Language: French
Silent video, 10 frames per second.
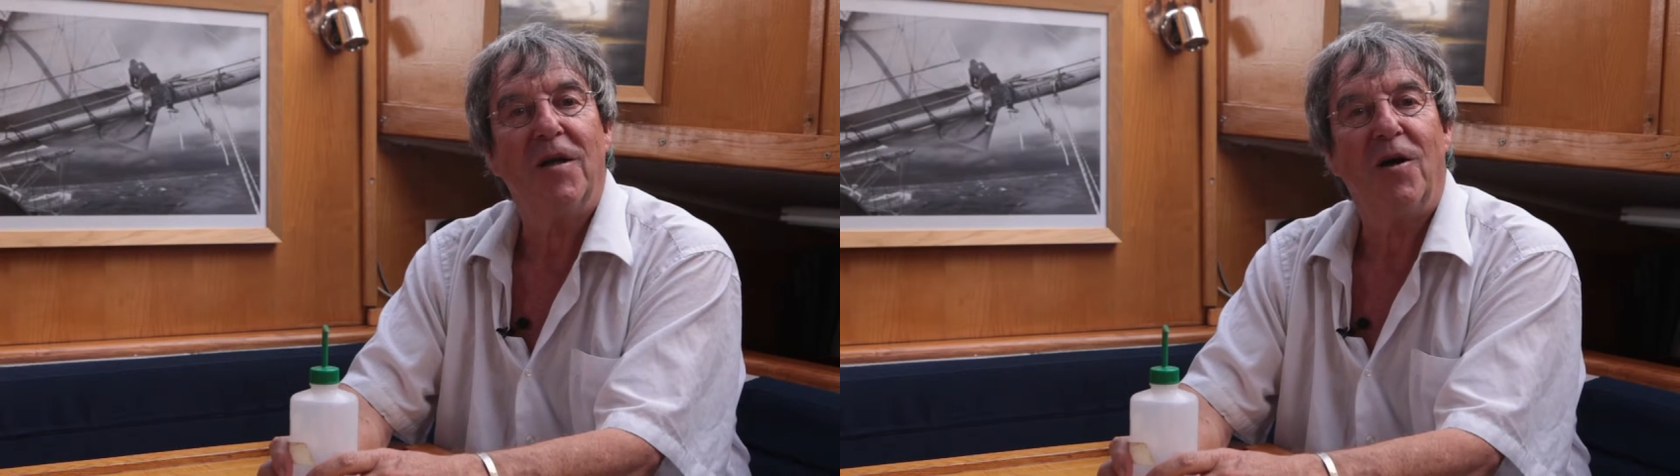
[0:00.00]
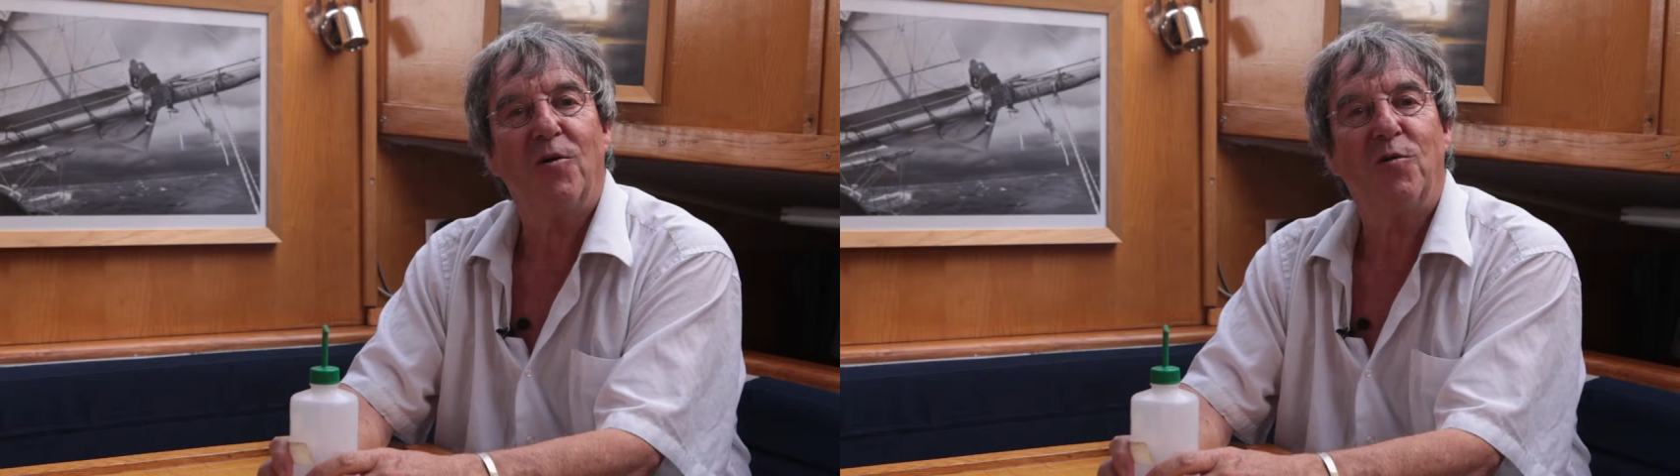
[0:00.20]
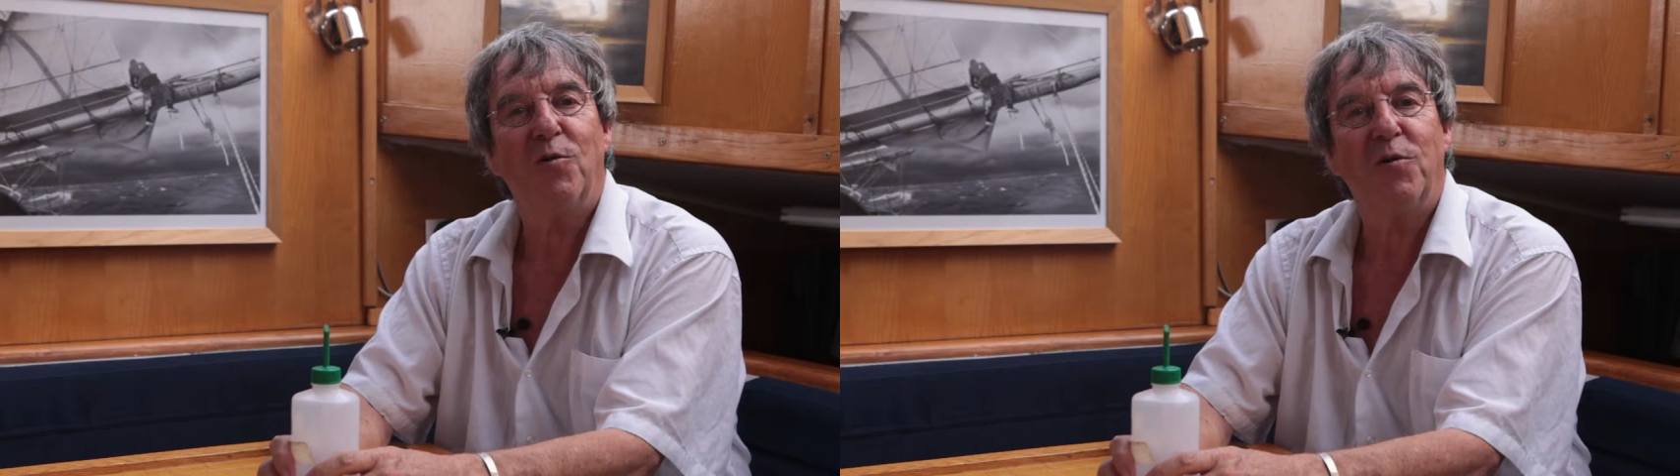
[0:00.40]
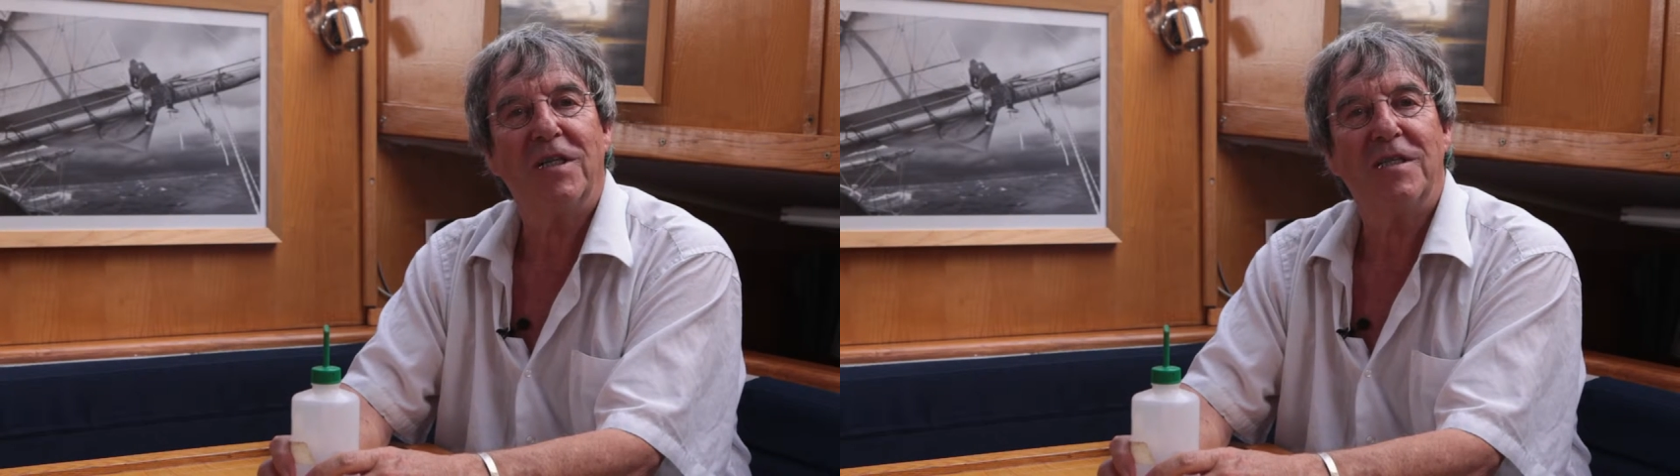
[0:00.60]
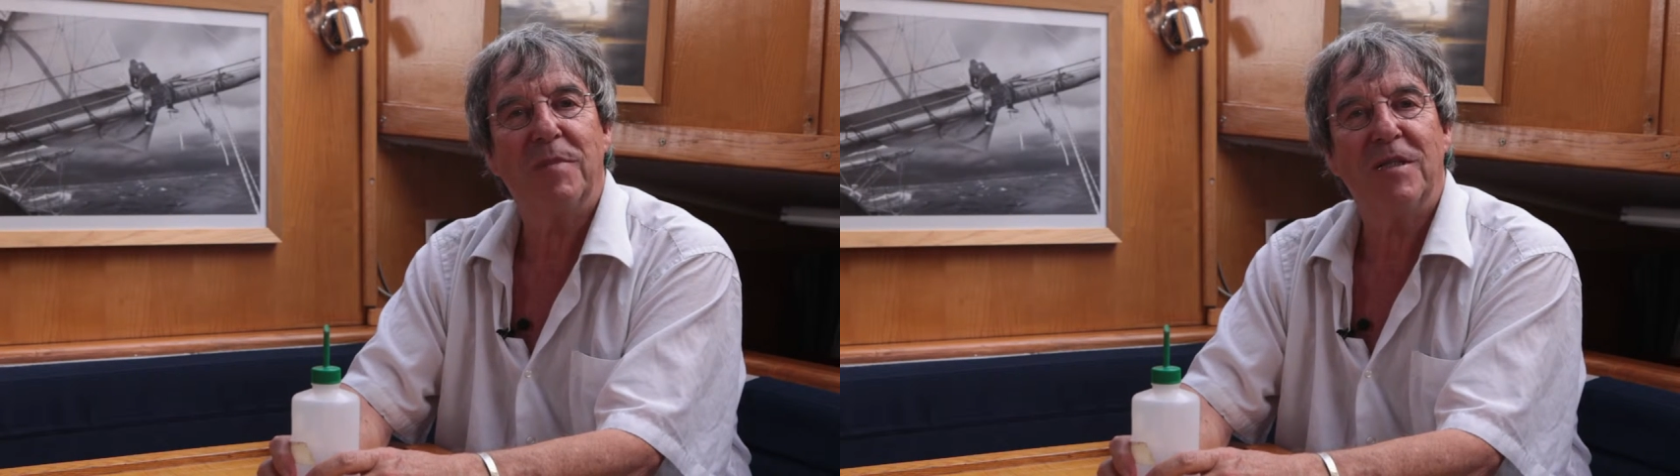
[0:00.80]
en cours
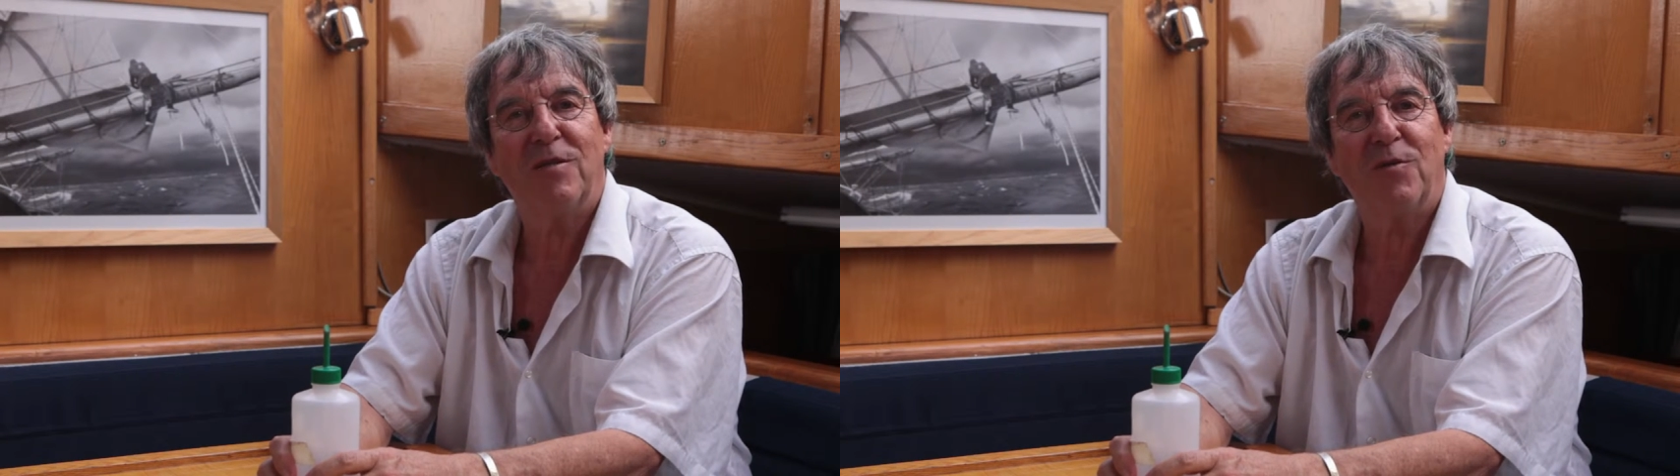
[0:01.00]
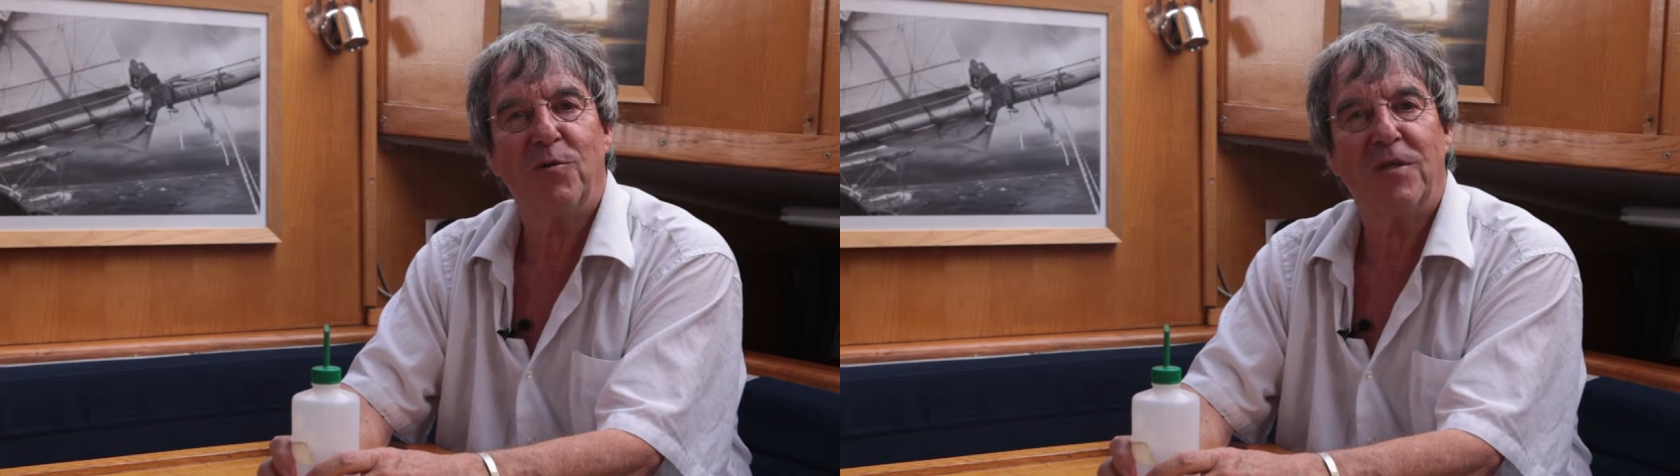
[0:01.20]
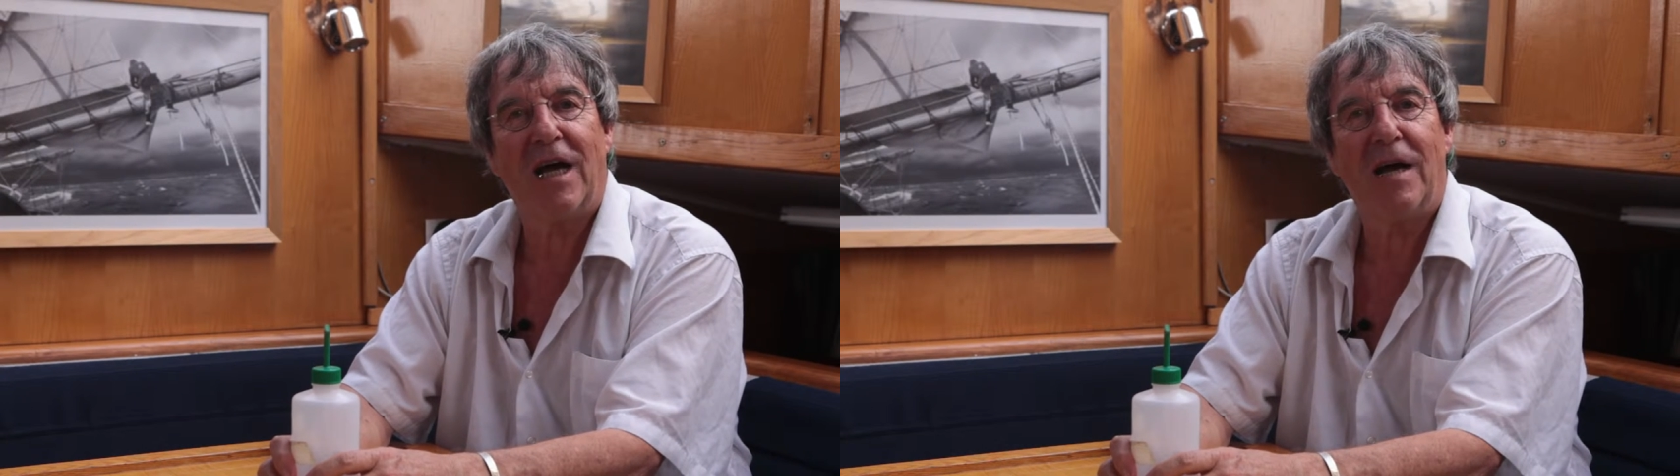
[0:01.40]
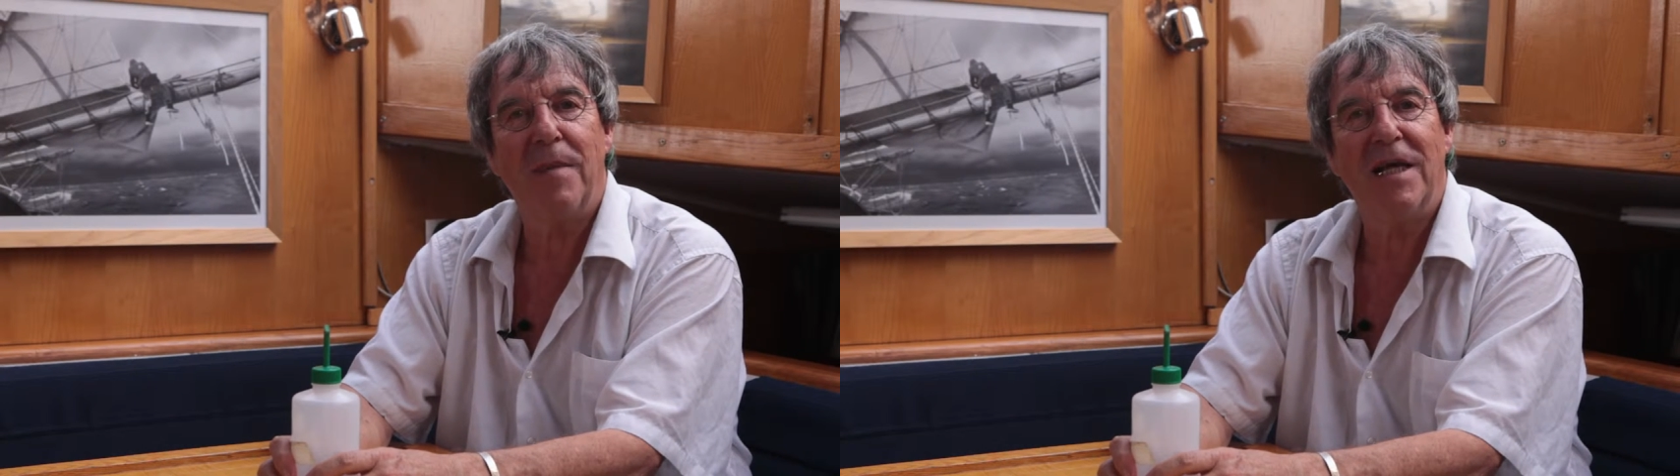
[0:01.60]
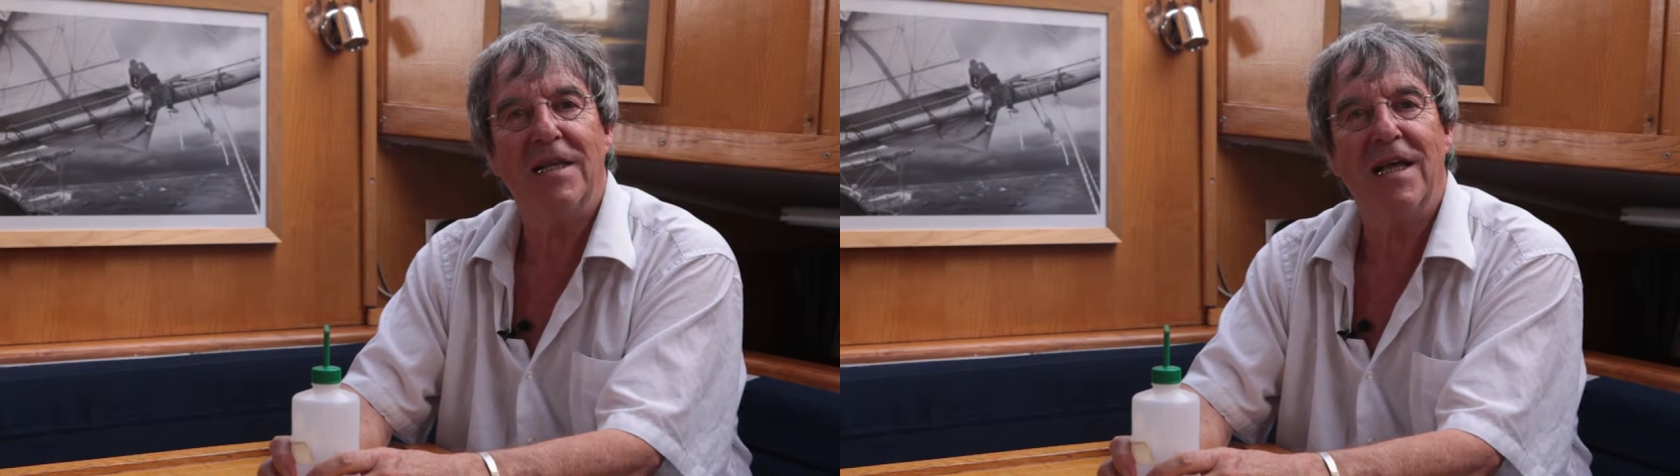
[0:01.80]
d'expédition
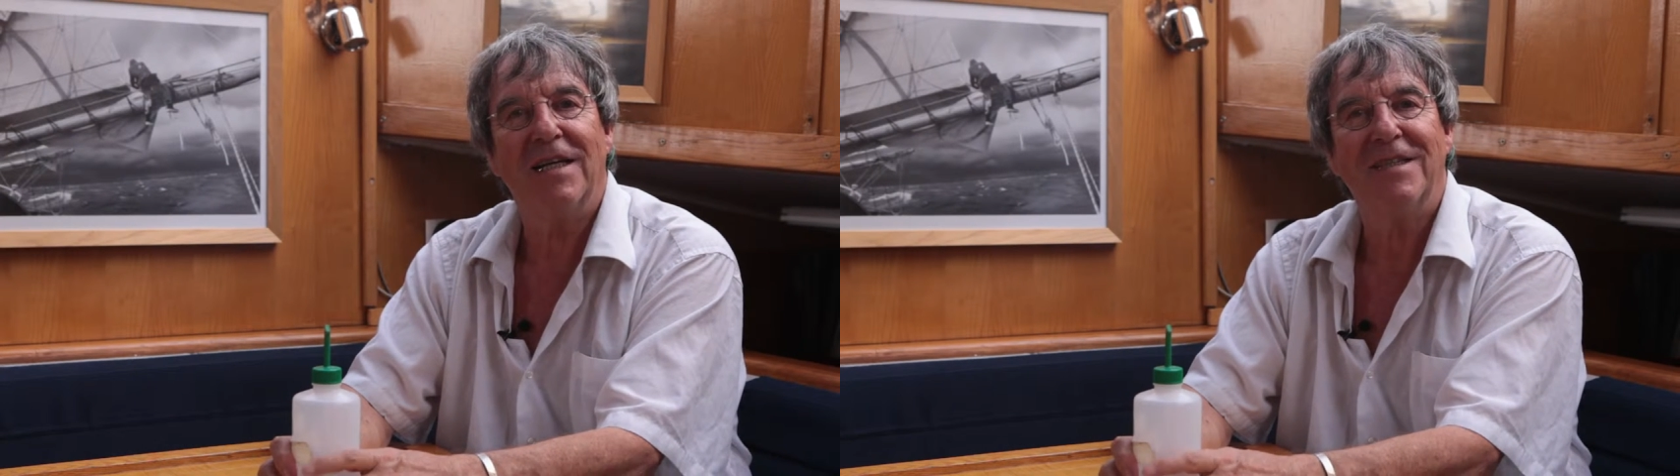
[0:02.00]
Taramed.